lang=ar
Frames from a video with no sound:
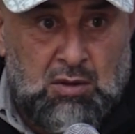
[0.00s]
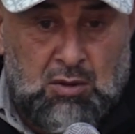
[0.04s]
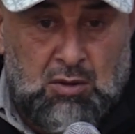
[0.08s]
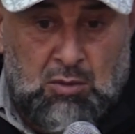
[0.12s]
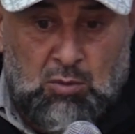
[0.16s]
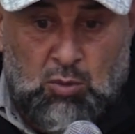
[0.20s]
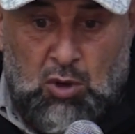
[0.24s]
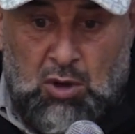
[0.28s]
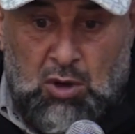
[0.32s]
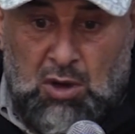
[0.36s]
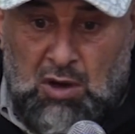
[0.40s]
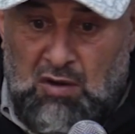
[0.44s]

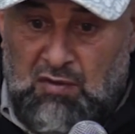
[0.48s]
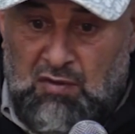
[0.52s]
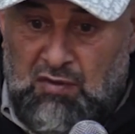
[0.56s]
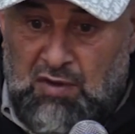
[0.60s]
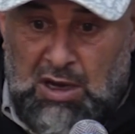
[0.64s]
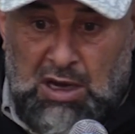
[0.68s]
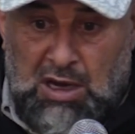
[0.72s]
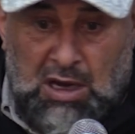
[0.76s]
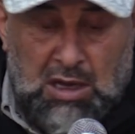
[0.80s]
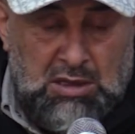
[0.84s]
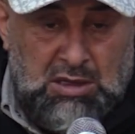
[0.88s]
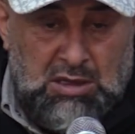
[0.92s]
مور
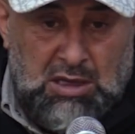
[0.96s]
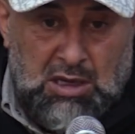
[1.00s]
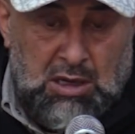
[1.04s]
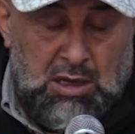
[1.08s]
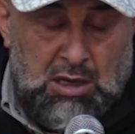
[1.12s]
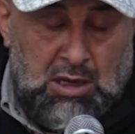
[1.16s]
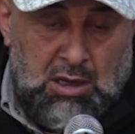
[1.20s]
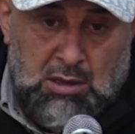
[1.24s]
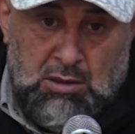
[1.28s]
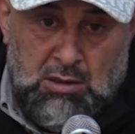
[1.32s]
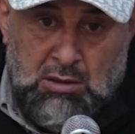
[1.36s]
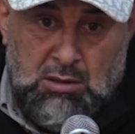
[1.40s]
الفريق
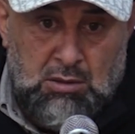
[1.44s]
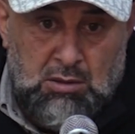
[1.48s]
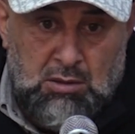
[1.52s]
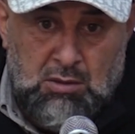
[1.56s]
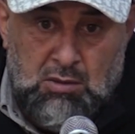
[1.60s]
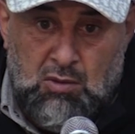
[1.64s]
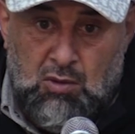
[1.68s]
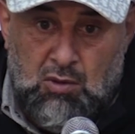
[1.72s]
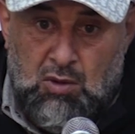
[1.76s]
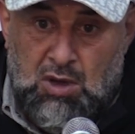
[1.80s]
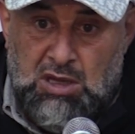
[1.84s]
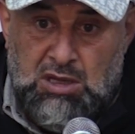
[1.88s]
ديالها
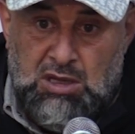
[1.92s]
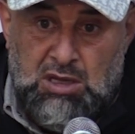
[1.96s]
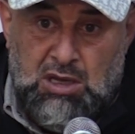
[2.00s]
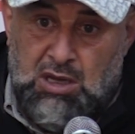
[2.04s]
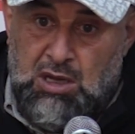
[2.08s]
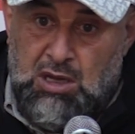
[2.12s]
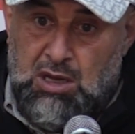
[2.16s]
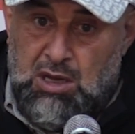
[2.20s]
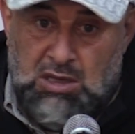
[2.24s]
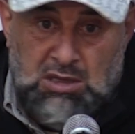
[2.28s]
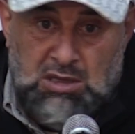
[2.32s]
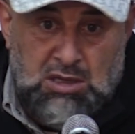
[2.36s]

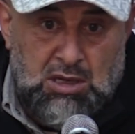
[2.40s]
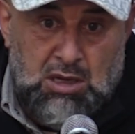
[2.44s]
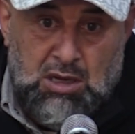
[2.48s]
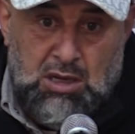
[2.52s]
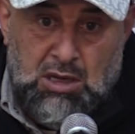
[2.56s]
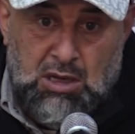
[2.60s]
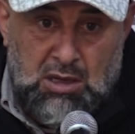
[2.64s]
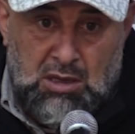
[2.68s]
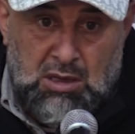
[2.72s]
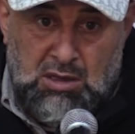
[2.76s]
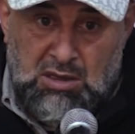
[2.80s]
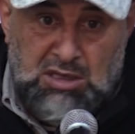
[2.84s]
وهذا
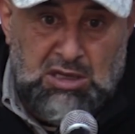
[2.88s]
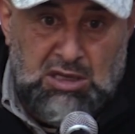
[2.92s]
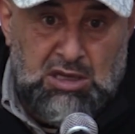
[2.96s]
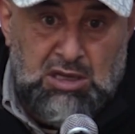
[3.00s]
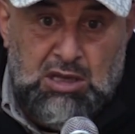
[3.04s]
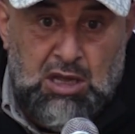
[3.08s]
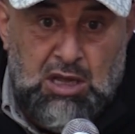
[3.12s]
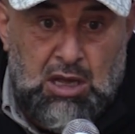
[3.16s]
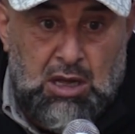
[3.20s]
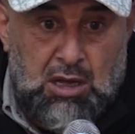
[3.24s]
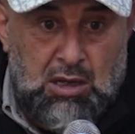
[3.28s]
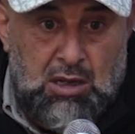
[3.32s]
هذا
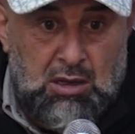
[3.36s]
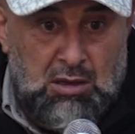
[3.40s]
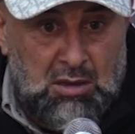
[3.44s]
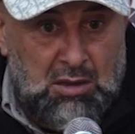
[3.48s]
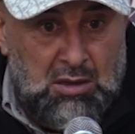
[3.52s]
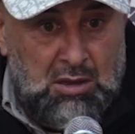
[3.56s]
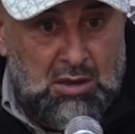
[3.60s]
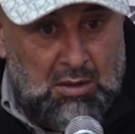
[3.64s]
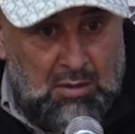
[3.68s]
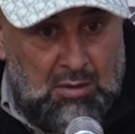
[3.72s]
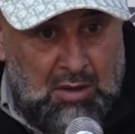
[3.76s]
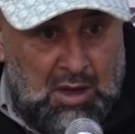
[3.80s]
نداء
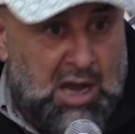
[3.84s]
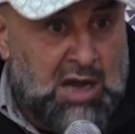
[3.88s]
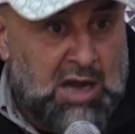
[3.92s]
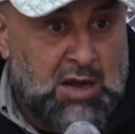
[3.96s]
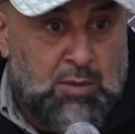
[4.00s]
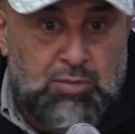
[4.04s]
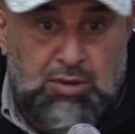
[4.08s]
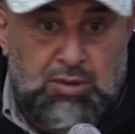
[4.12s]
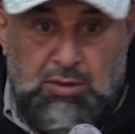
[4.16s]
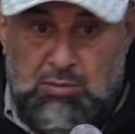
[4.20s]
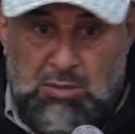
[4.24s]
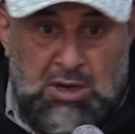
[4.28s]

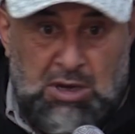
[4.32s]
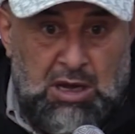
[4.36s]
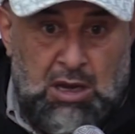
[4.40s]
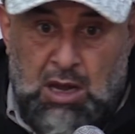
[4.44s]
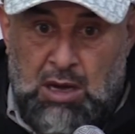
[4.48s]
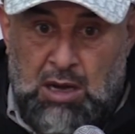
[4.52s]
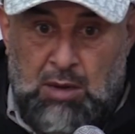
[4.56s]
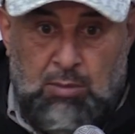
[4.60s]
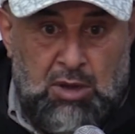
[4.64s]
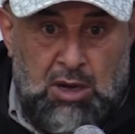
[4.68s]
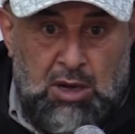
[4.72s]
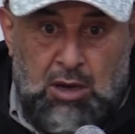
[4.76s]
قلبي من
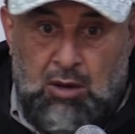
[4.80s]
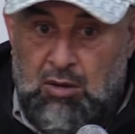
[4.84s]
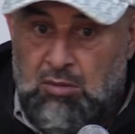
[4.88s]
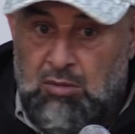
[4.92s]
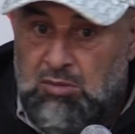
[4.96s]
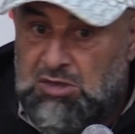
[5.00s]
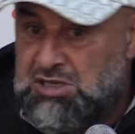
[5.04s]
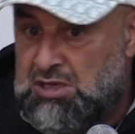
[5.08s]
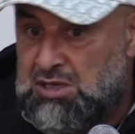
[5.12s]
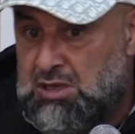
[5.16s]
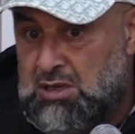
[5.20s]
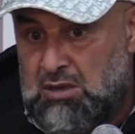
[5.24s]
القلب راه
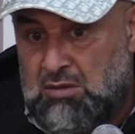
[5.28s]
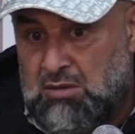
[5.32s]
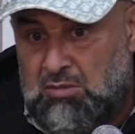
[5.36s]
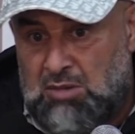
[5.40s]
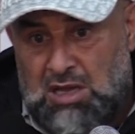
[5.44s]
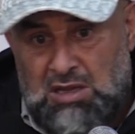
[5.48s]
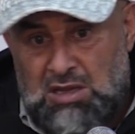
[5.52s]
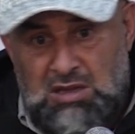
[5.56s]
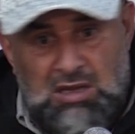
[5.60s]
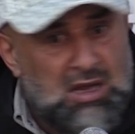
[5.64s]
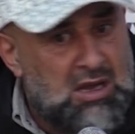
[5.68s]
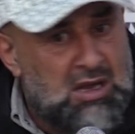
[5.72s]
ماشي
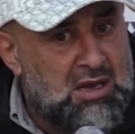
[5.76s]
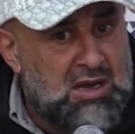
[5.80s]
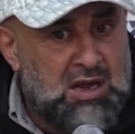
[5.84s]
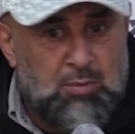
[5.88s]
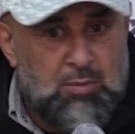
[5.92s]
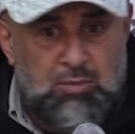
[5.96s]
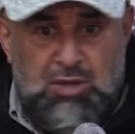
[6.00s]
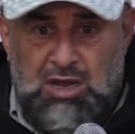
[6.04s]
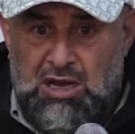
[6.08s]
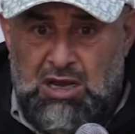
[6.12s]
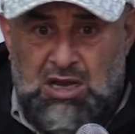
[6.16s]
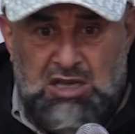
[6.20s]
ما عندي لا
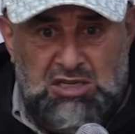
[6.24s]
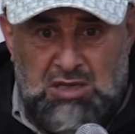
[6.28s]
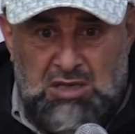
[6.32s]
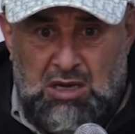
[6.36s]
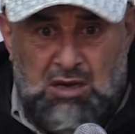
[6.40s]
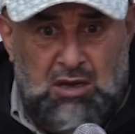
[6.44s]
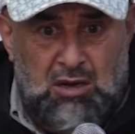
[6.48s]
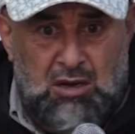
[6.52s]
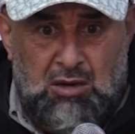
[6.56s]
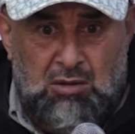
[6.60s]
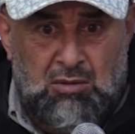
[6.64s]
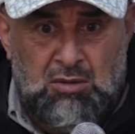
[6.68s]
بيع لا
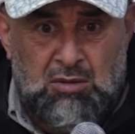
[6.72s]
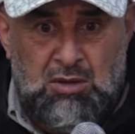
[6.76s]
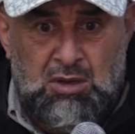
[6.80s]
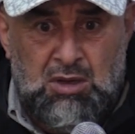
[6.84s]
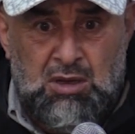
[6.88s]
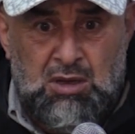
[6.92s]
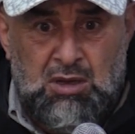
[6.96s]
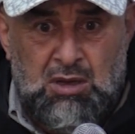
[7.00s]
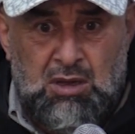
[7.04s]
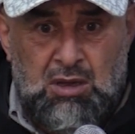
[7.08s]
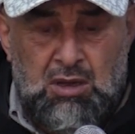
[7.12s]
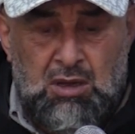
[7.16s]
شراء ان
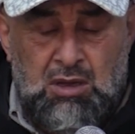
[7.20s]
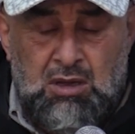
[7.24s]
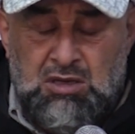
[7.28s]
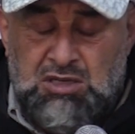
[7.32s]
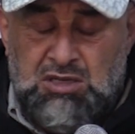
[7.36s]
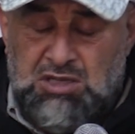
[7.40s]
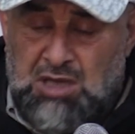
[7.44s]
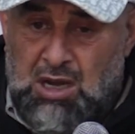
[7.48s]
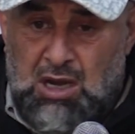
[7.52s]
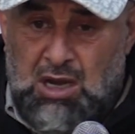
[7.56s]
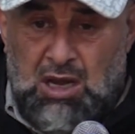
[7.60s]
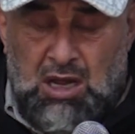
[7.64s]

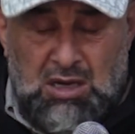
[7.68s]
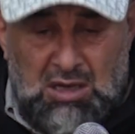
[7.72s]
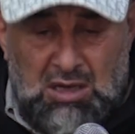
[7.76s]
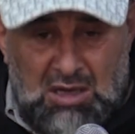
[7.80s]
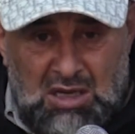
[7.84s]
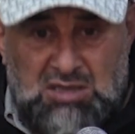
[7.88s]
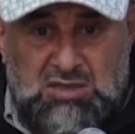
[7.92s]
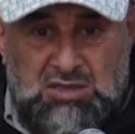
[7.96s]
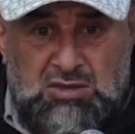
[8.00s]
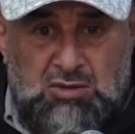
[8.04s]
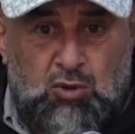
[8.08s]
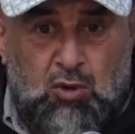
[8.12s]
شاء الله
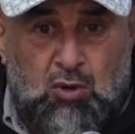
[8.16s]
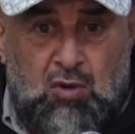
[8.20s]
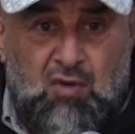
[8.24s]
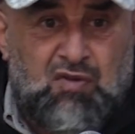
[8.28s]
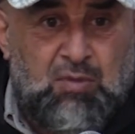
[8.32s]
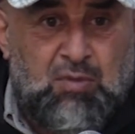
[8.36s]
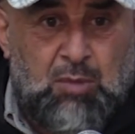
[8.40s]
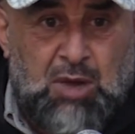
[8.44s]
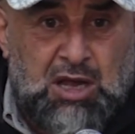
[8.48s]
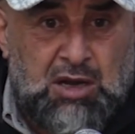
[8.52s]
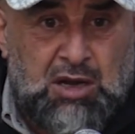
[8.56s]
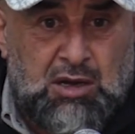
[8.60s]
الناس
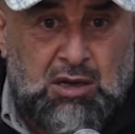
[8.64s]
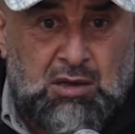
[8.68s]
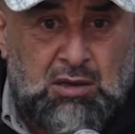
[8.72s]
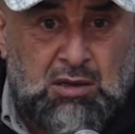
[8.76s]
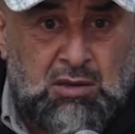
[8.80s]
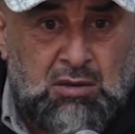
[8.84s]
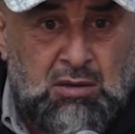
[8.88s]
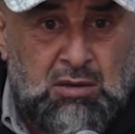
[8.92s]
توقف معنا